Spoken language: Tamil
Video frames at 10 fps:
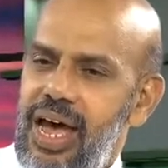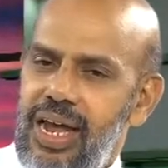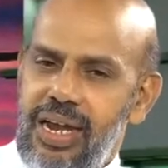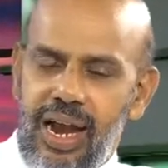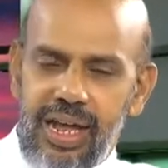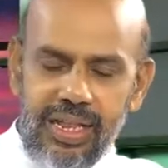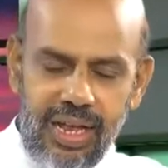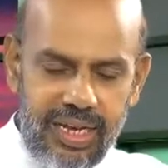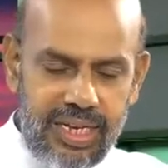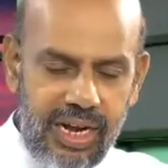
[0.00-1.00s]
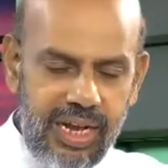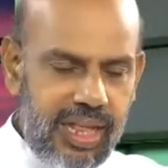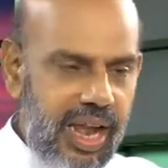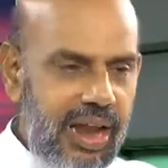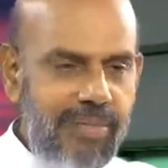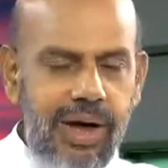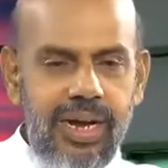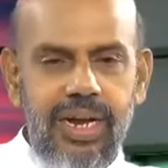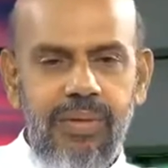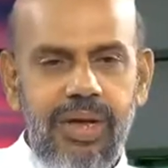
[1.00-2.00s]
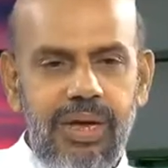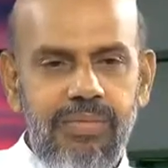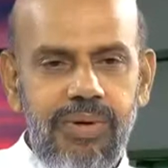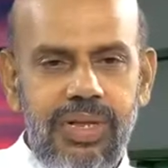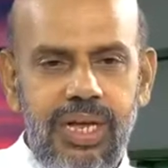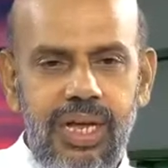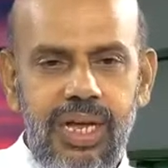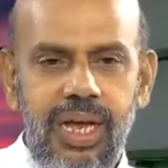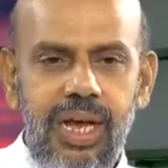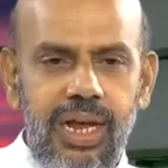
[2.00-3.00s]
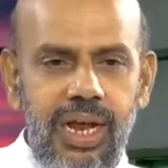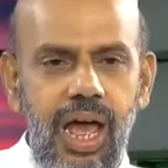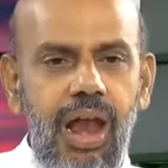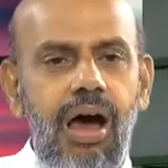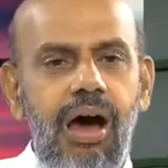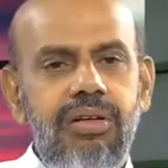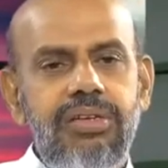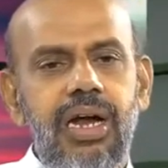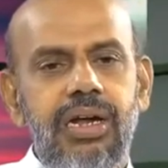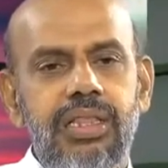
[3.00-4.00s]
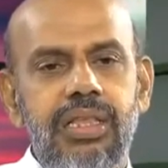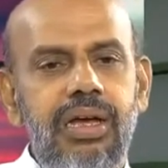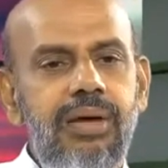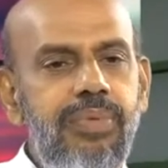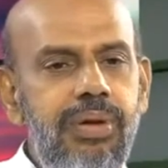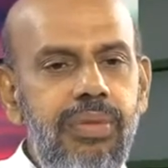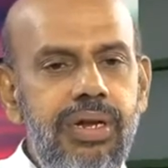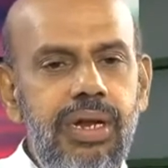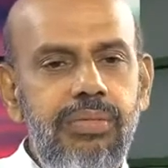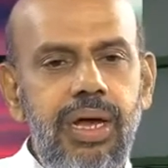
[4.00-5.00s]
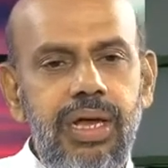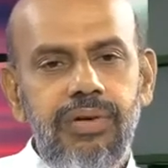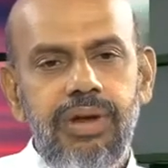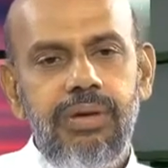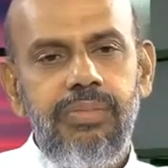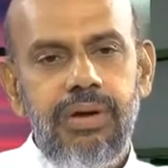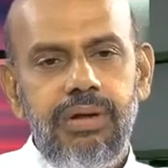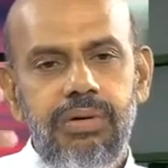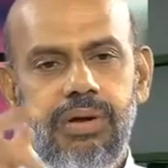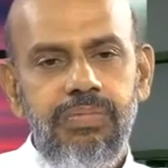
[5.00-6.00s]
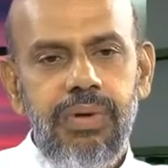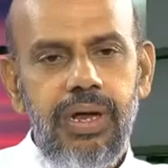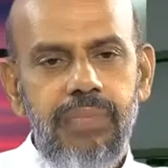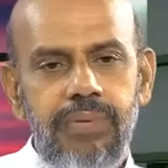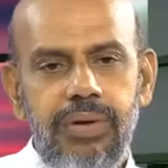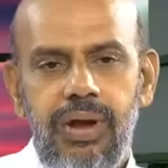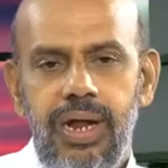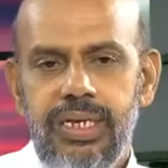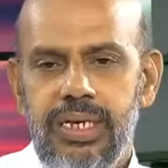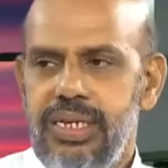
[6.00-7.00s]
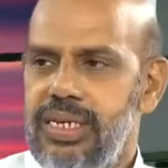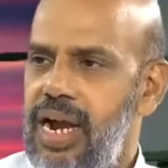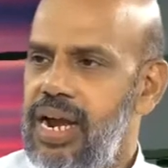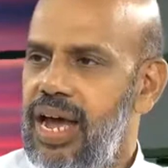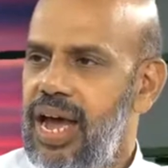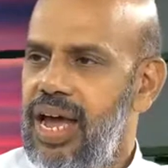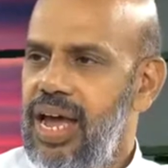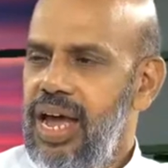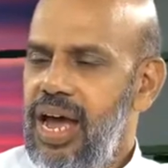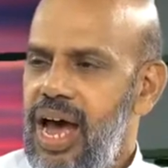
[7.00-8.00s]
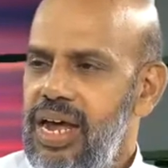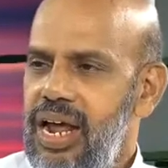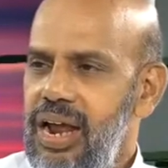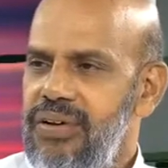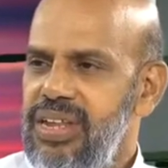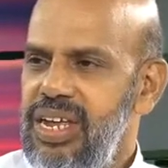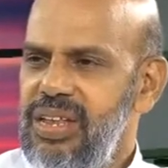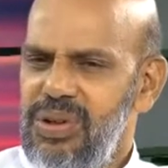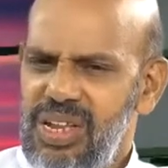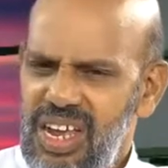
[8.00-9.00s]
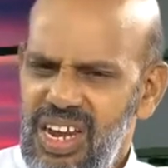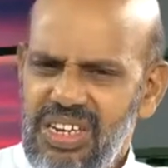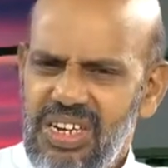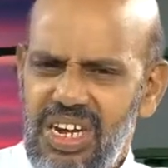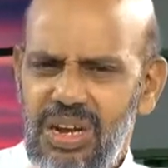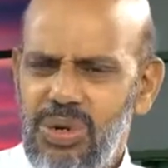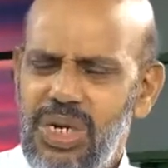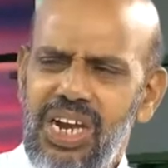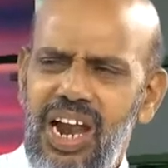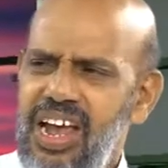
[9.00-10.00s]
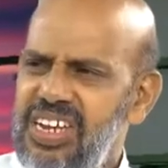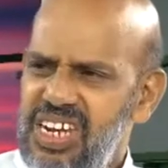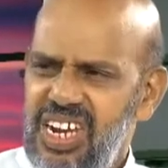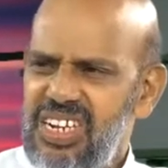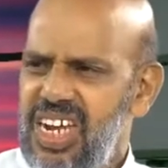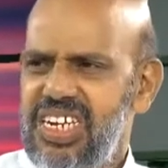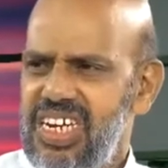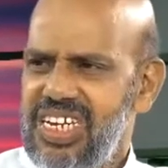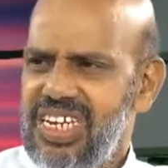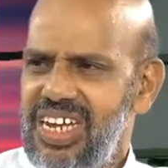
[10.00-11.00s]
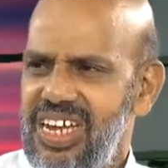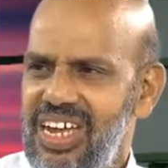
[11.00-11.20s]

அதனால் இந்த சட்டத்தை எல்லாம் மாற்றி அமைக்கும் போது என்ன எல்லாரும் சட்டத்தை பின்பற்றணுமா இவனுக்கு மட்டும் ஒரு பெரிய ப்ரிவிலேஜ் சலுகை அதனால் வந்து இது வந்து இன்ஸ்டிடியூஷனலைஸ்டு இன்ஜஸ்டிஸு